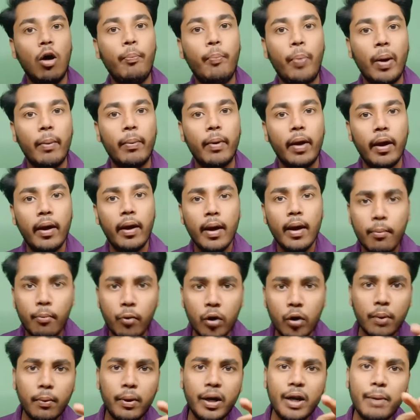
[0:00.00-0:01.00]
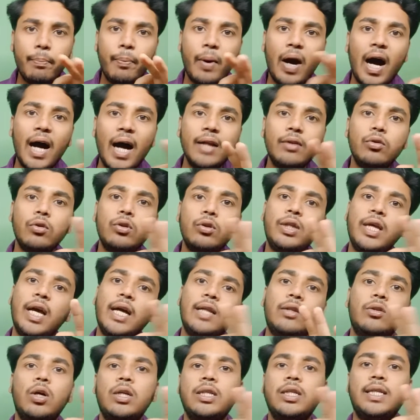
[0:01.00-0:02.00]
অফ পাবে মোটামুটি বাহাত্তর
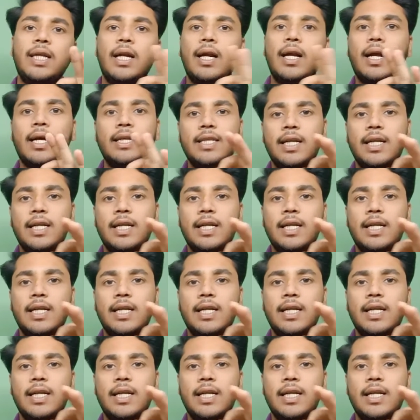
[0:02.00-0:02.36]
তিয়াত্তর হাজার টাকার